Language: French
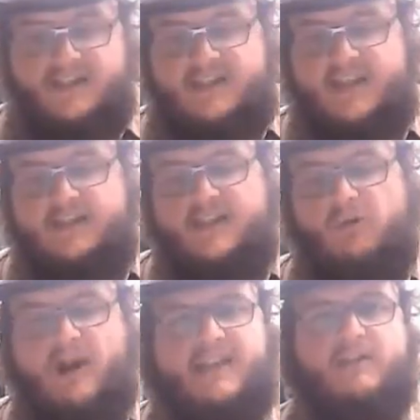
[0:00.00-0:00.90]
Les Quais et
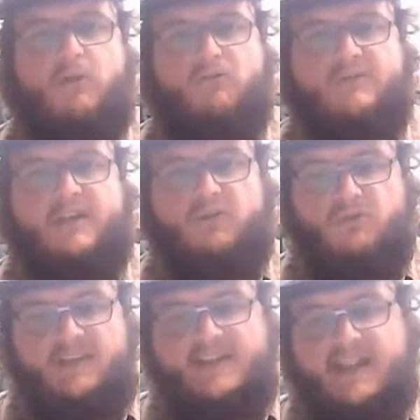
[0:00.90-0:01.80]
l'Iroise en
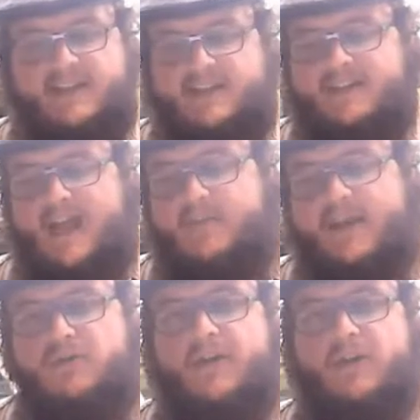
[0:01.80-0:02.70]
consacrant quatre articles à
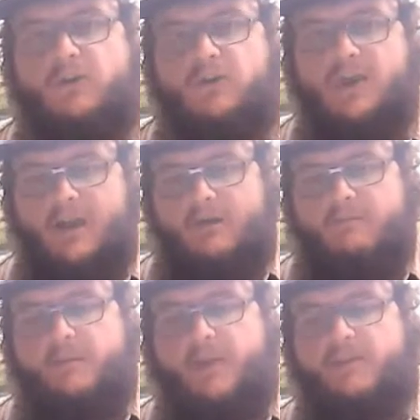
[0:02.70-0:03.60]
Marie Le Néru
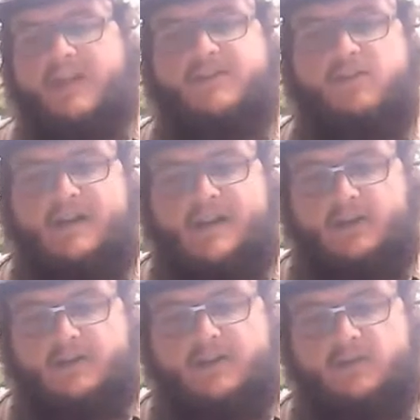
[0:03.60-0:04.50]
m'a bah, permis de rassembler les
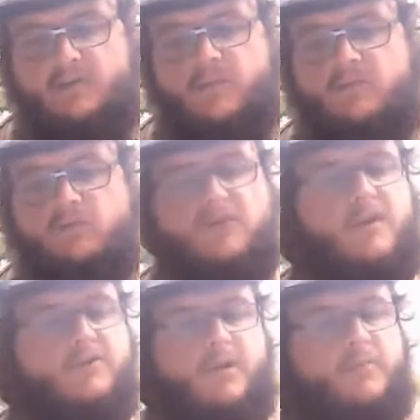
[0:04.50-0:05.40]
renseignements dont j'avais
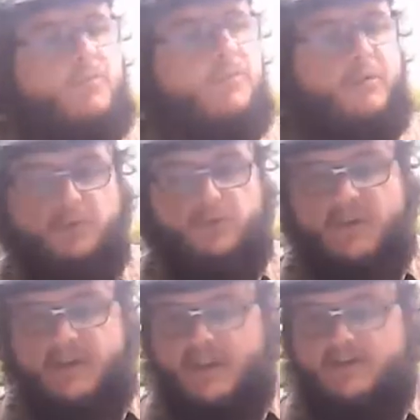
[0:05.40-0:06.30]
besoin pour mon propos
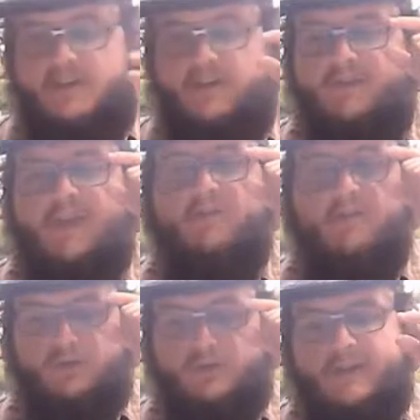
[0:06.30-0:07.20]
et m'a ainsi fait
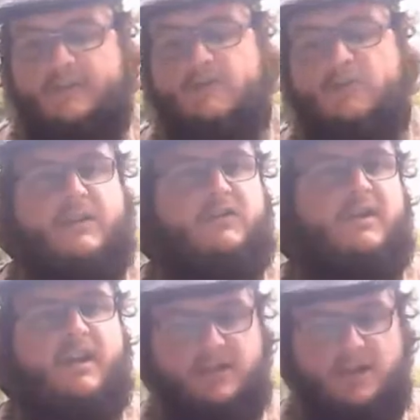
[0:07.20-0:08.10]
découvrir deux aspects du
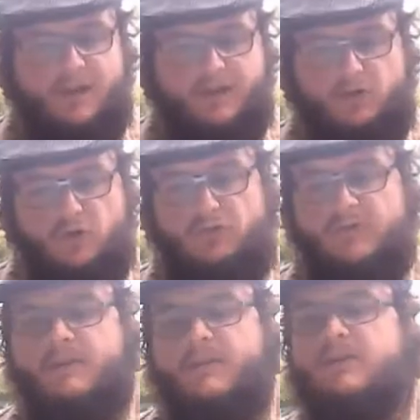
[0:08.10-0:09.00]
personnage que je
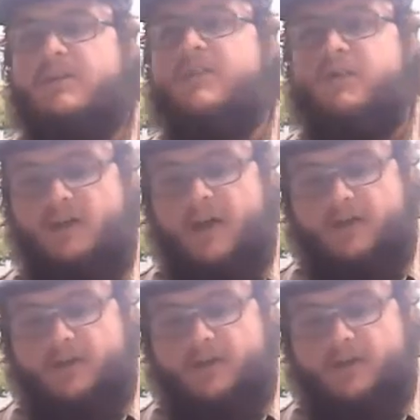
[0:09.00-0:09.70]
souhaiterais mettre en avant,